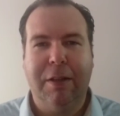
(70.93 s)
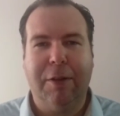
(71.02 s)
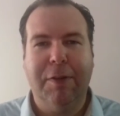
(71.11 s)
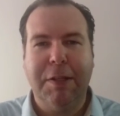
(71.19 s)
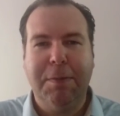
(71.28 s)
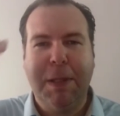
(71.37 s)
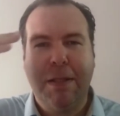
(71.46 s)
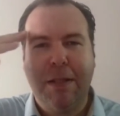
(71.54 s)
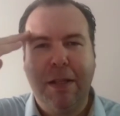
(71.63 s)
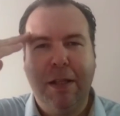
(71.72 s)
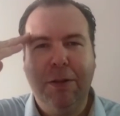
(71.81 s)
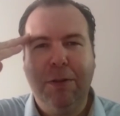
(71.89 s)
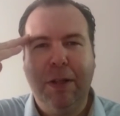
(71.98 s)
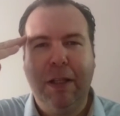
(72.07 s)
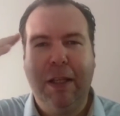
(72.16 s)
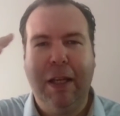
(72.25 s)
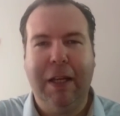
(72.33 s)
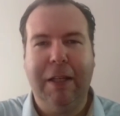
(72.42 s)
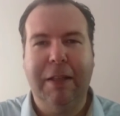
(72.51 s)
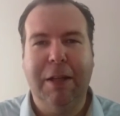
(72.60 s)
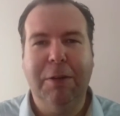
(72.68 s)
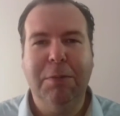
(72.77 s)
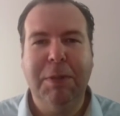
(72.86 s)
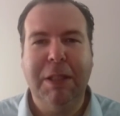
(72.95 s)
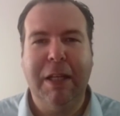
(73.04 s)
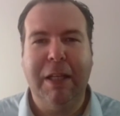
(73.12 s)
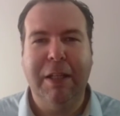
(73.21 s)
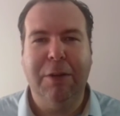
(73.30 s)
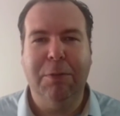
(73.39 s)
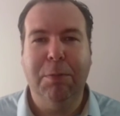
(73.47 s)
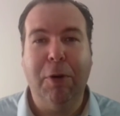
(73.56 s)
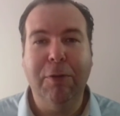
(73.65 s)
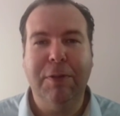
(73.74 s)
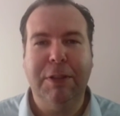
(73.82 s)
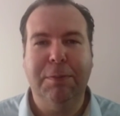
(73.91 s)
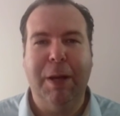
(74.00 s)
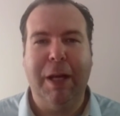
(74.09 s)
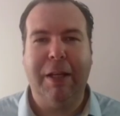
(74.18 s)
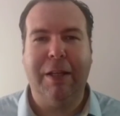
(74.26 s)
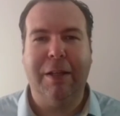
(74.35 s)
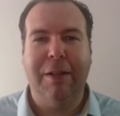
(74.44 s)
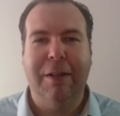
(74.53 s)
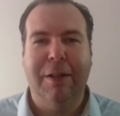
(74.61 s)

talvez pensando em que ela não me daria um bom feedback,